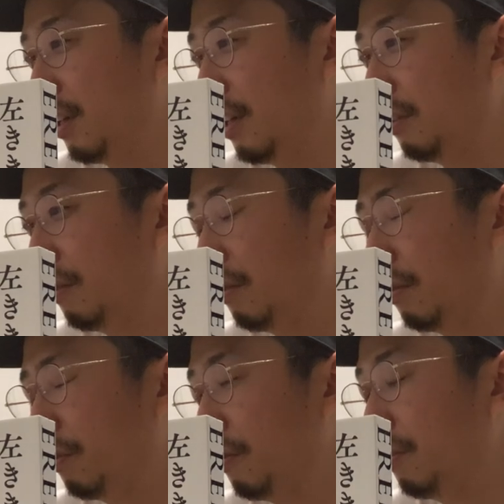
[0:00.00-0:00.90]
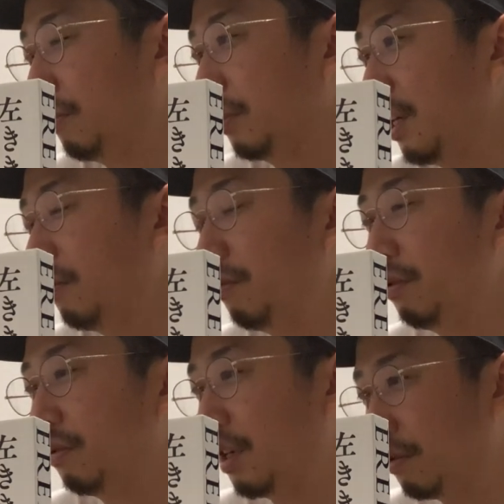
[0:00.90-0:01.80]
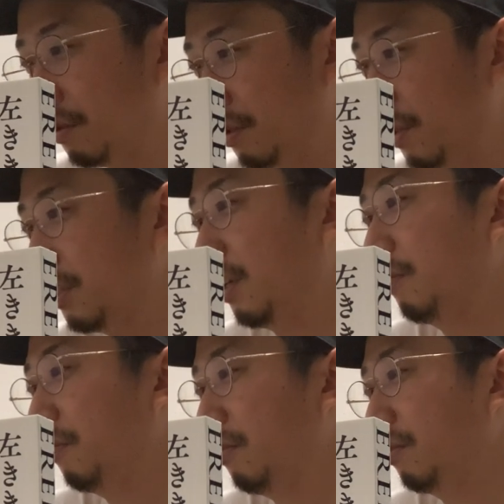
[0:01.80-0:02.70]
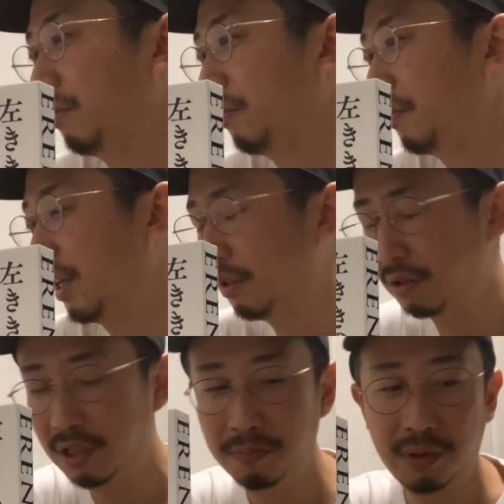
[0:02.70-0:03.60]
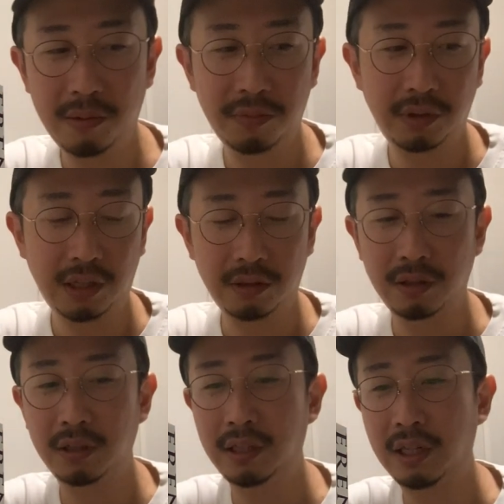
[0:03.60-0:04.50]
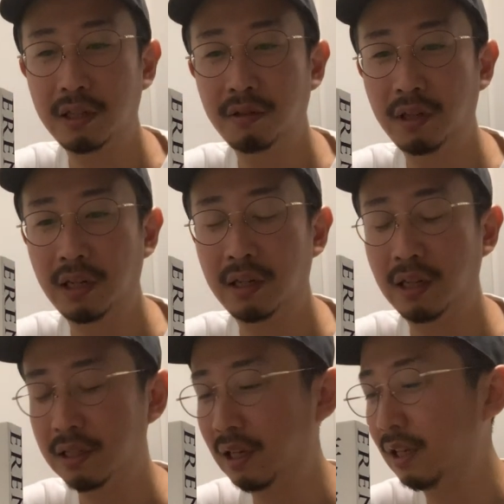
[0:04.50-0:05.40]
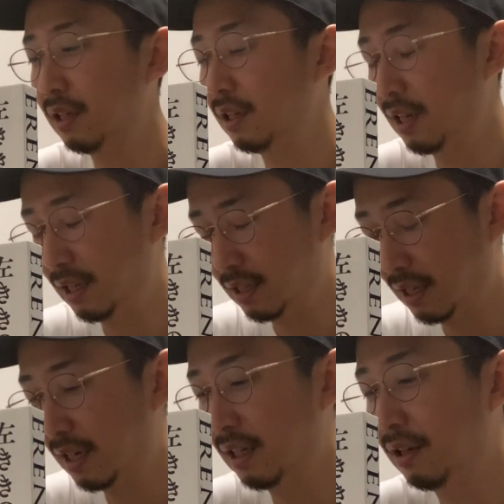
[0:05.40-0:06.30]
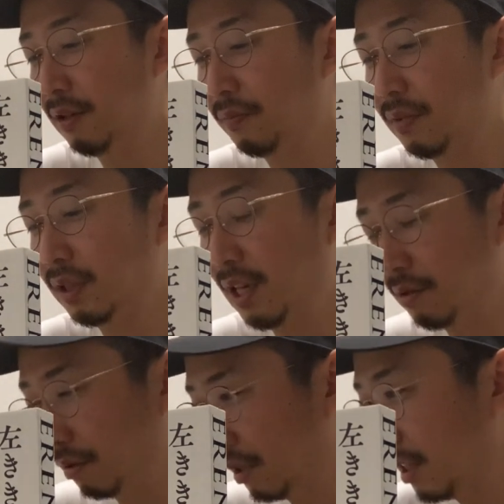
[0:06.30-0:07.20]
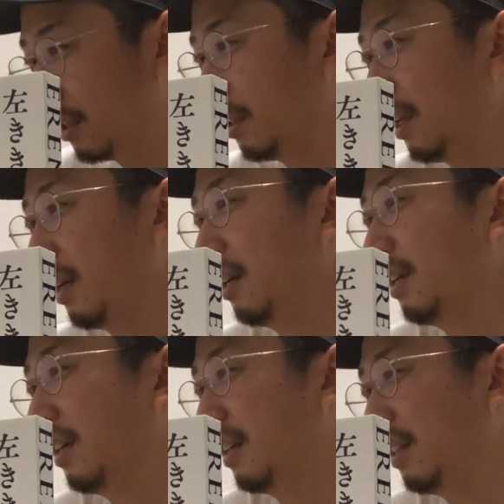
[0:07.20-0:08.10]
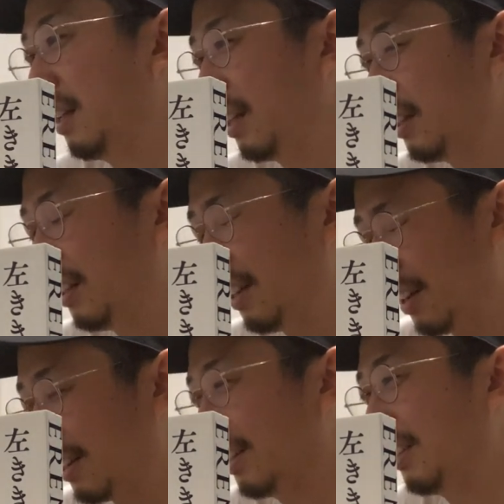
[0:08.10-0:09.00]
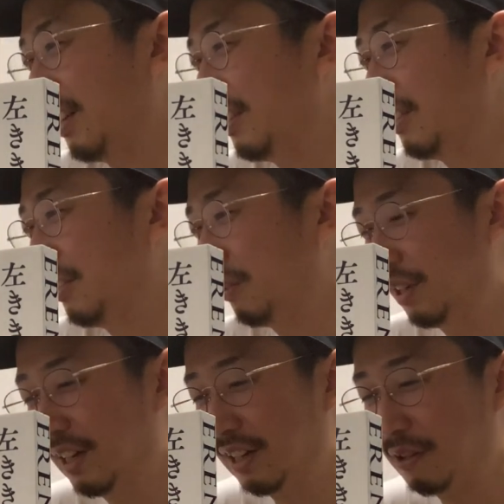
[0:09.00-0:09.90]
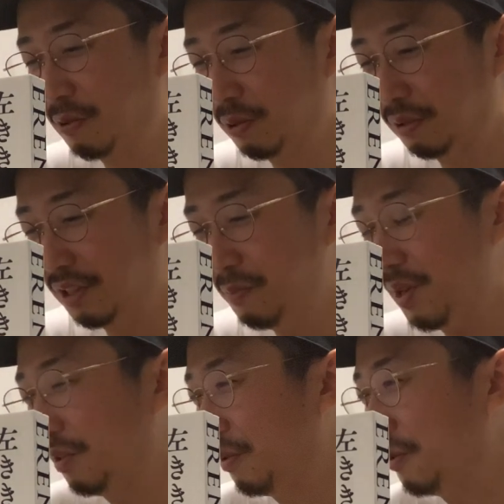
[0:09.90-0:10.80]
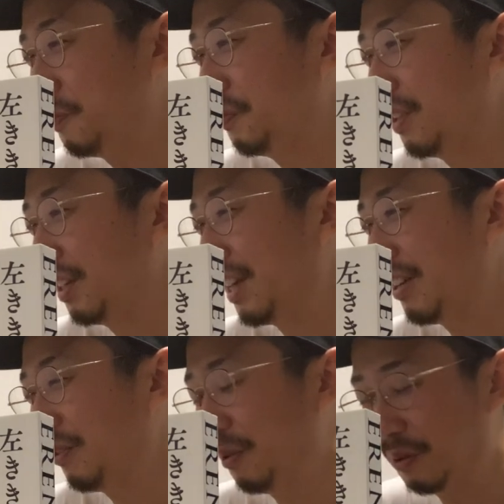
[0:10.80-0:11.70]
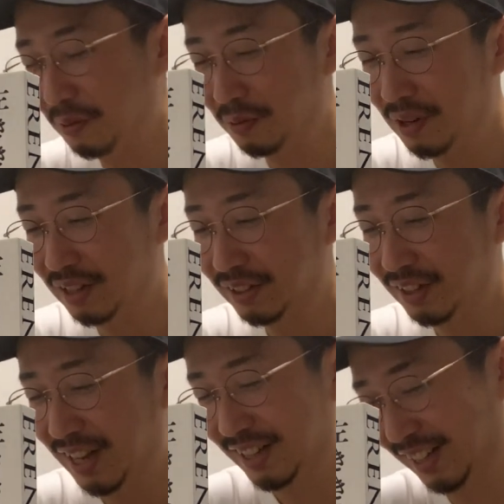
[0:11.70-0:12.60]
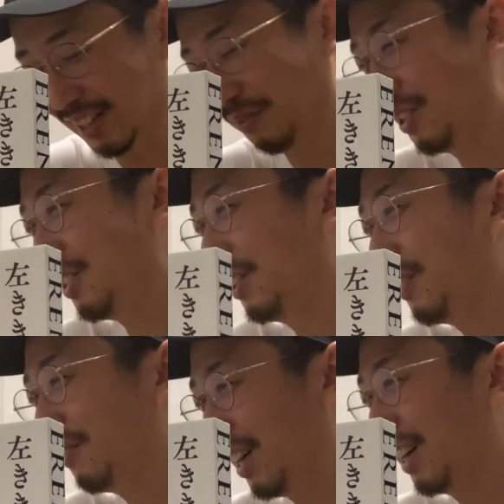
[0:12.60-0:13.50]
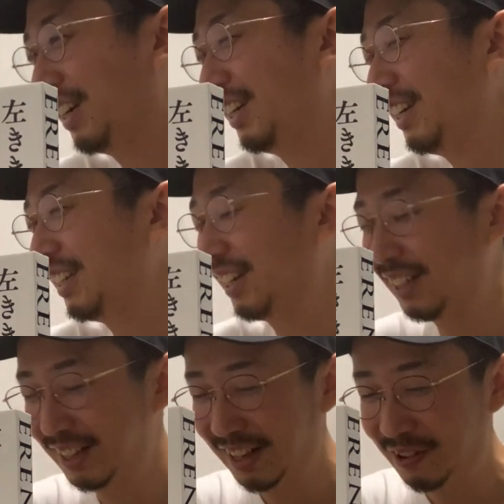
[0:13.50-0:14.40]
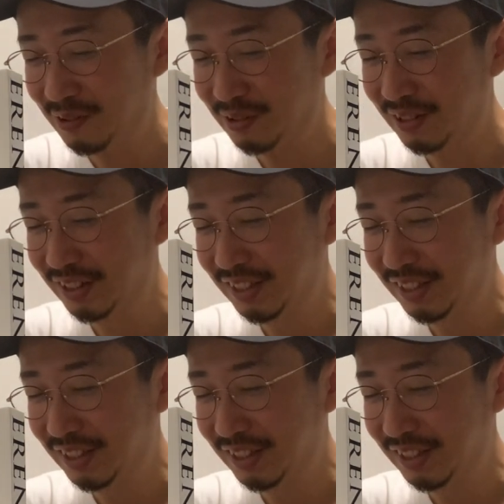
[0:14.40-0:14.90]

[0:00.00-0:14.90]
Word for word: あのー、もう原稿料確保しました。もう何の心配もなく、左利きのエレン連載、連載継続ですってなってから書きたいんですよね。なんかこの今の結構不安定な気持ちのまま、柳編を